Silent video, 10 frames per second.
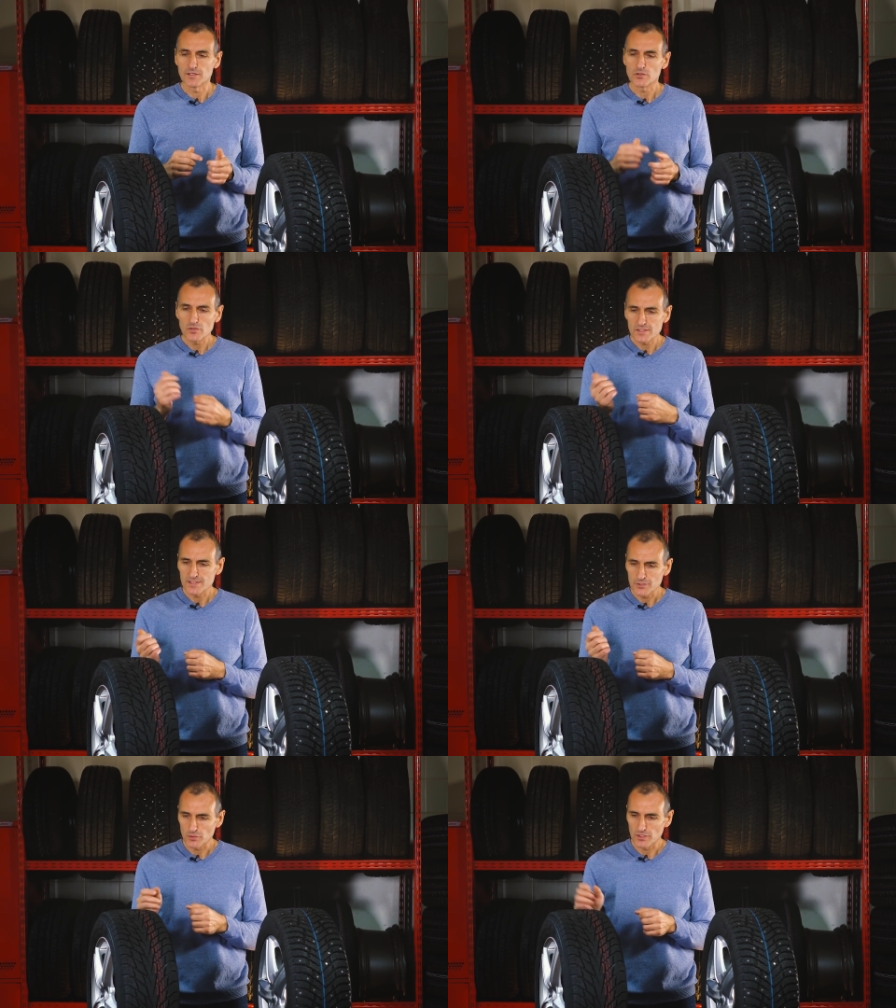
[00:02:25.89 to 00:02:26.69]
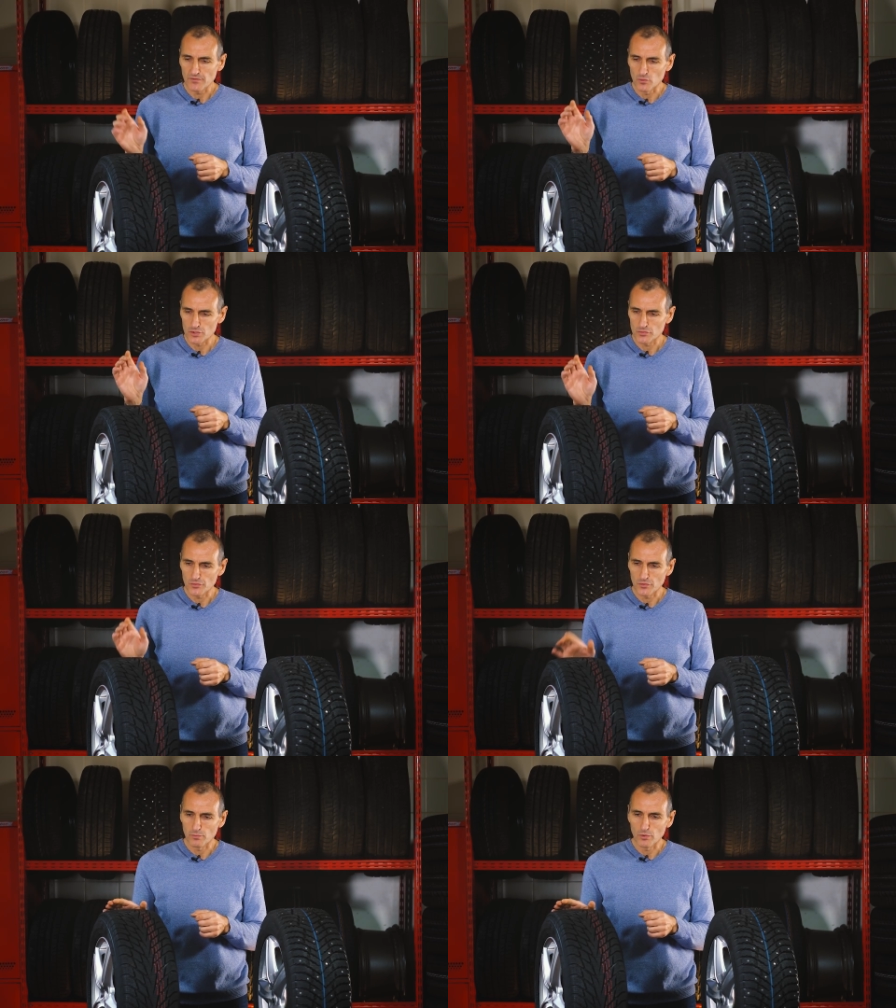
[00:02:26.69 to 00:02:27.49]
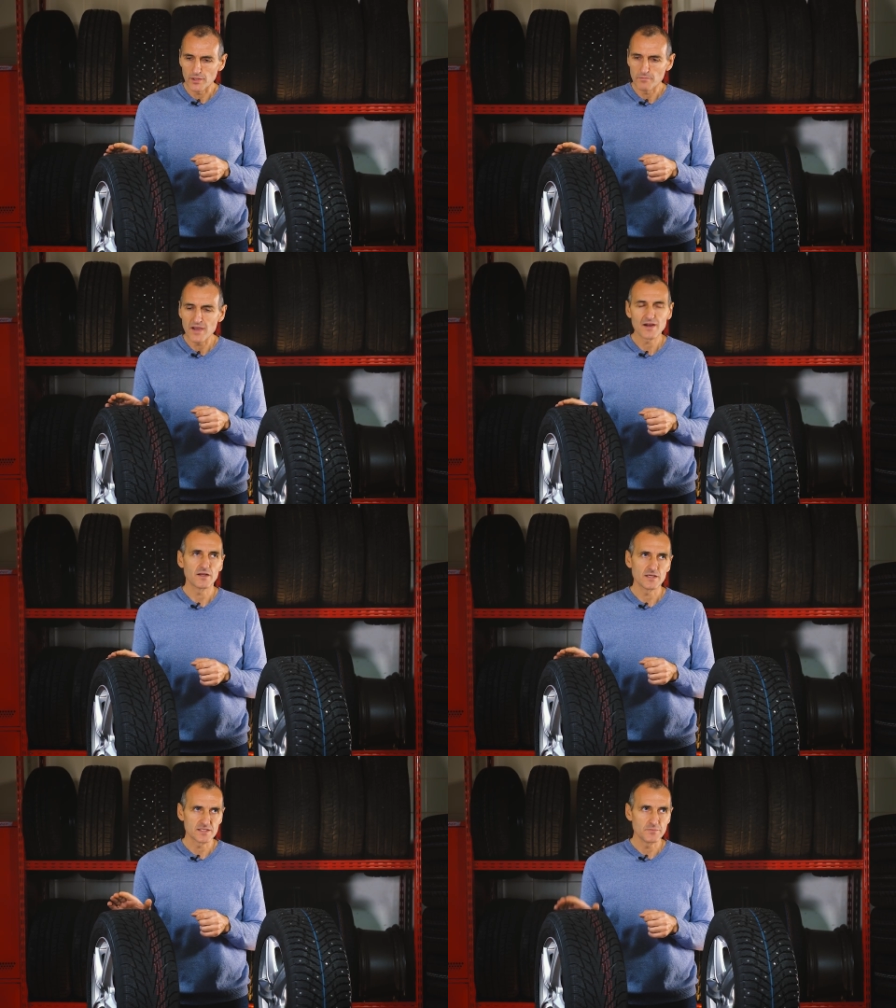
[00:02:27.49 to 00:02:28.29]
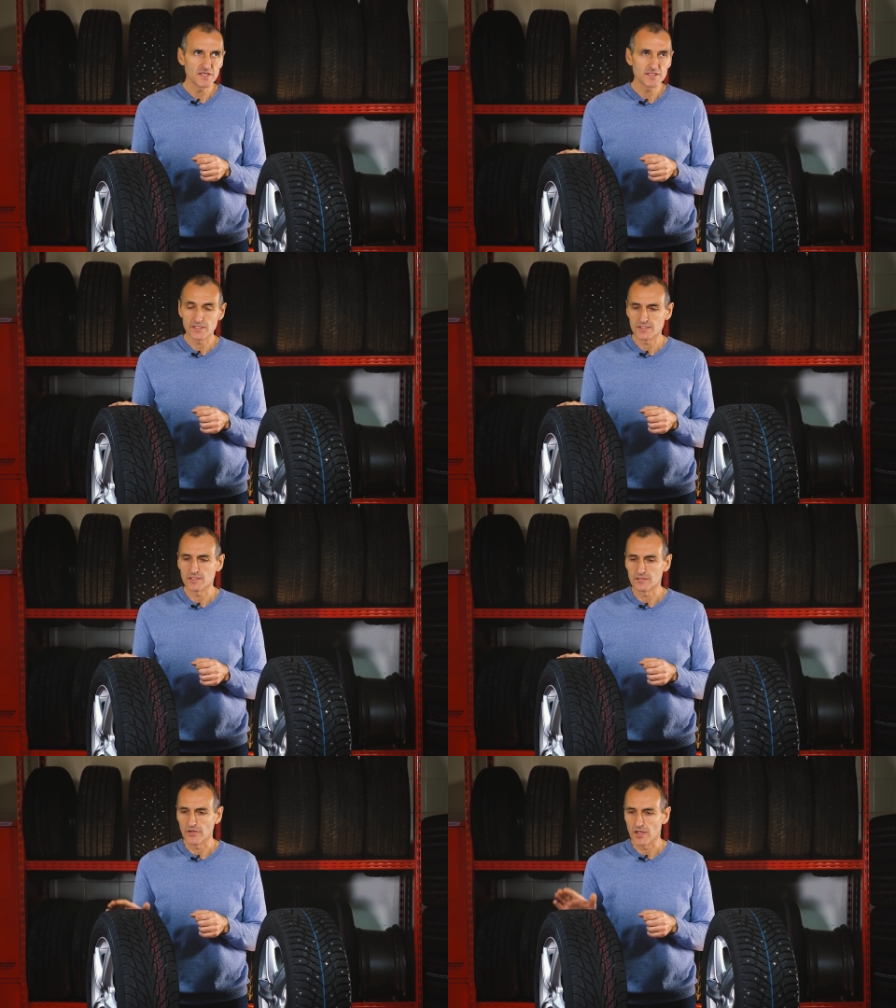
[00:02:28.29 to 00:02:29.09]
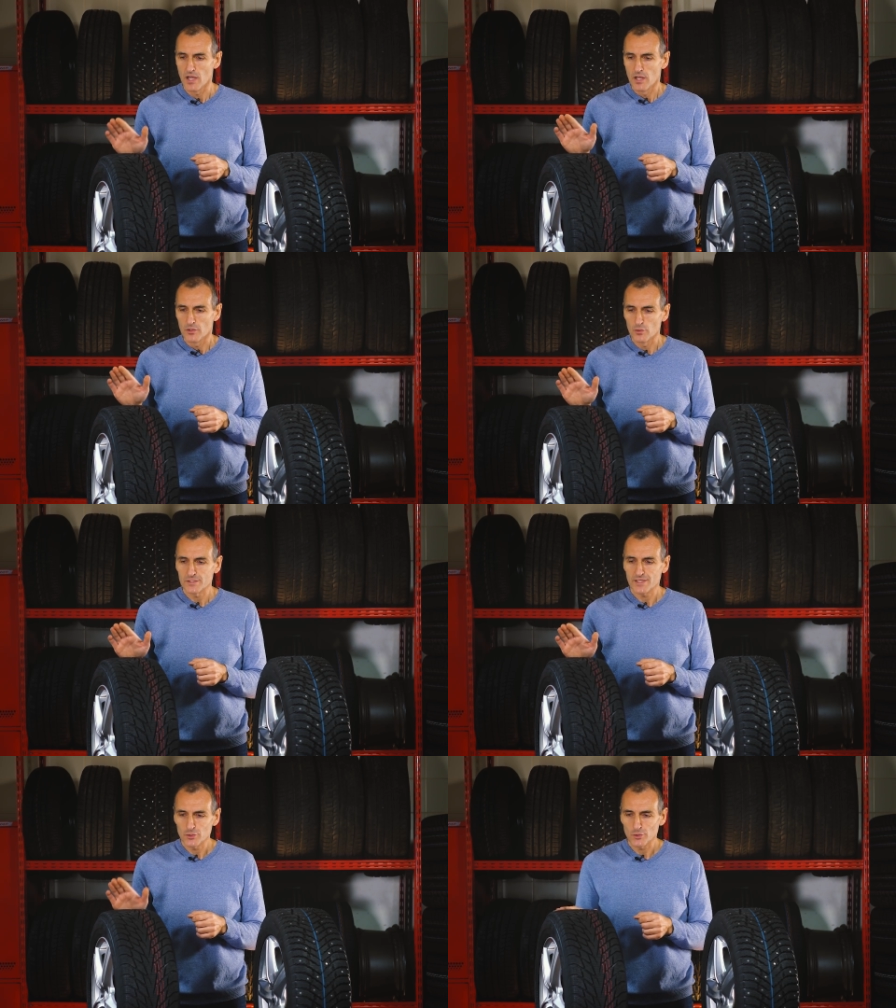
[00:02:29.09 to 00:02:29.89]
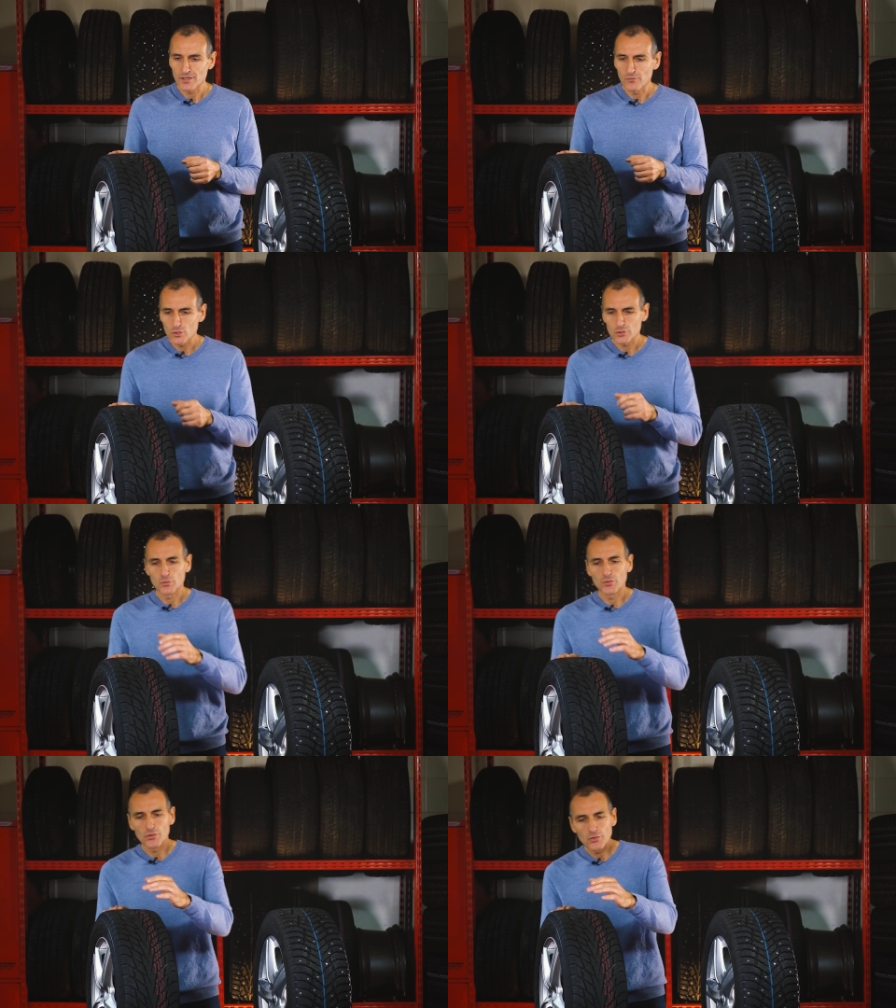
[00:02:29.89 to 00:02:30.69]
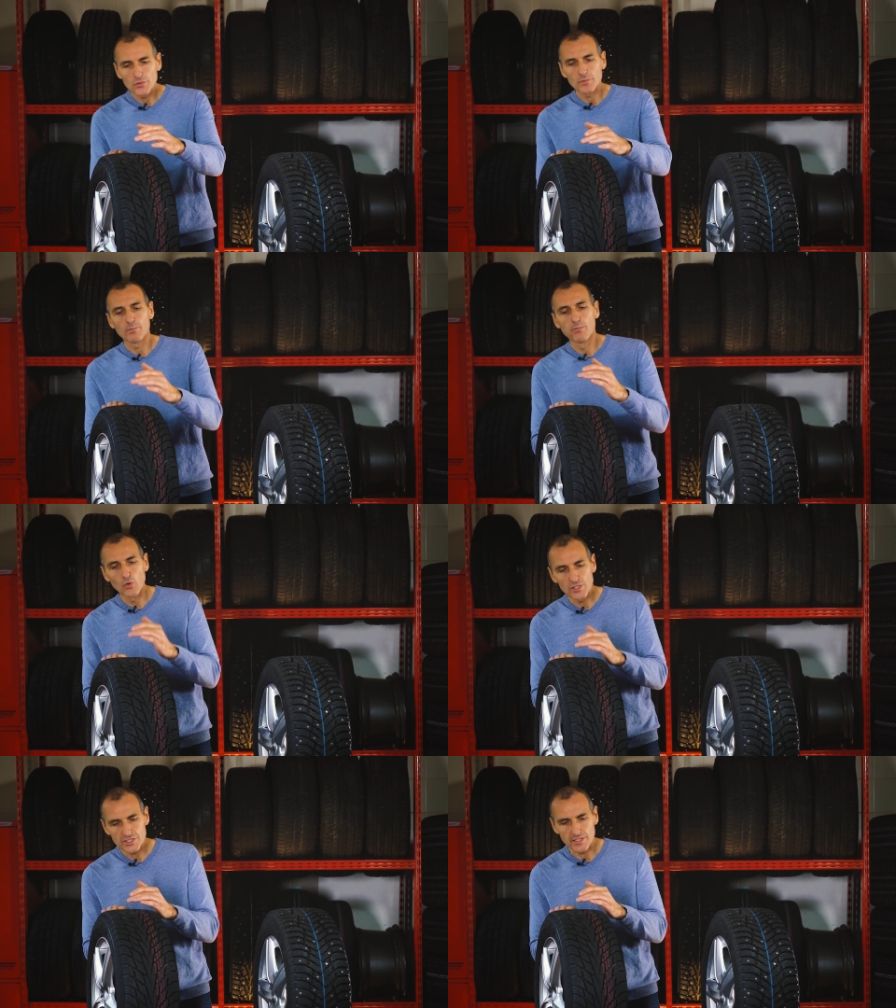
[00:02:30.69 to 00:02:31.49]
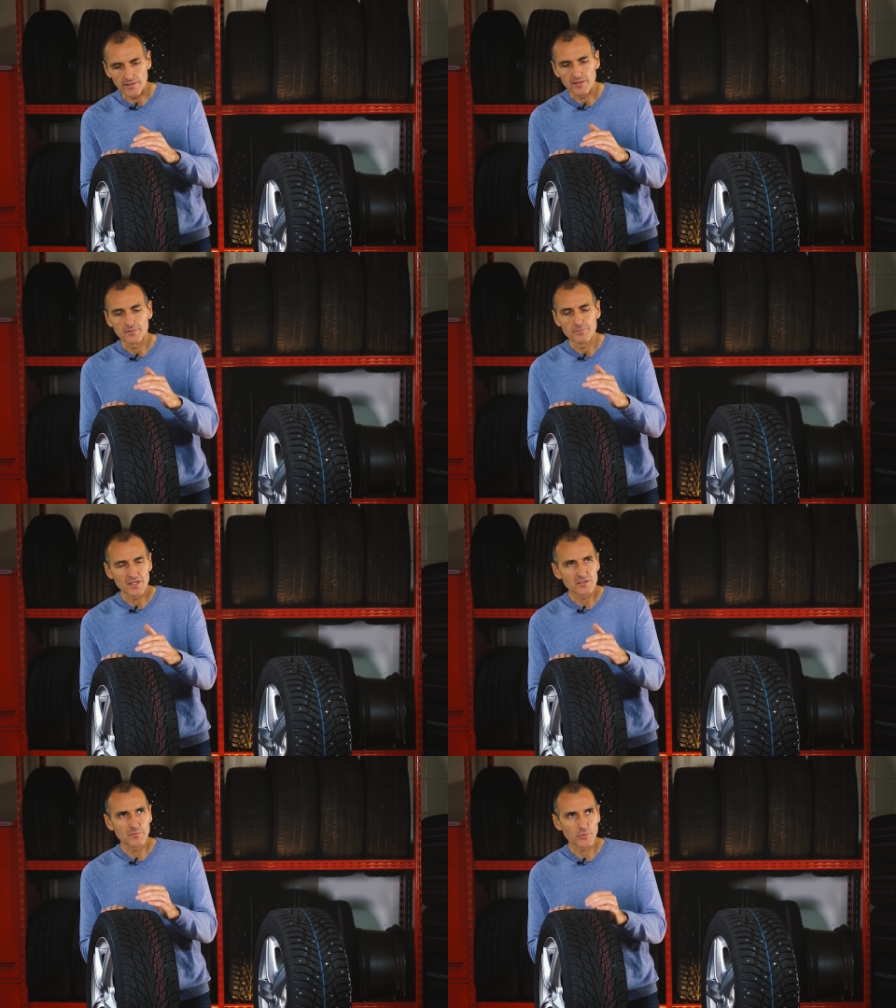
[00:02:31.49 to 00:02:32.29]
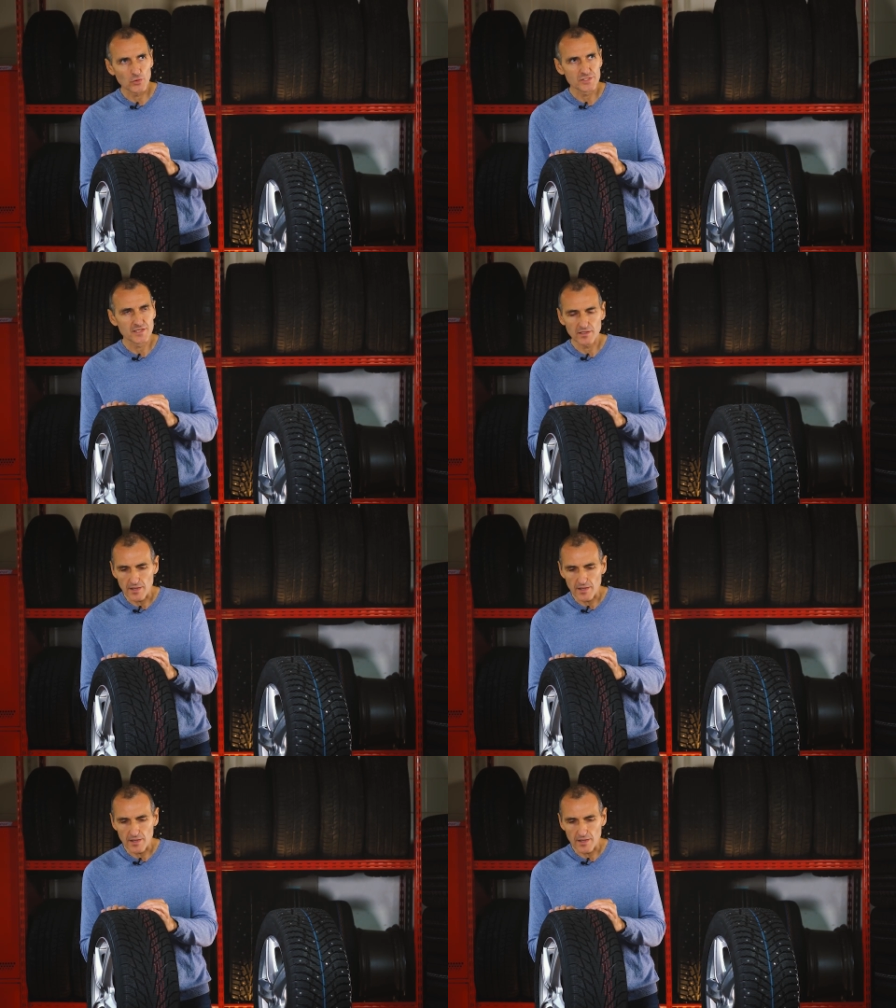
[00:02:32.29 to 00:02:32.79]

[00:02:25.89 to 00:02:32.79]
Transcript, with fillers: Не только за счет того, что у нее более мягкая смесь резиновая, но и за счет того, что у нее больше мелких прорезей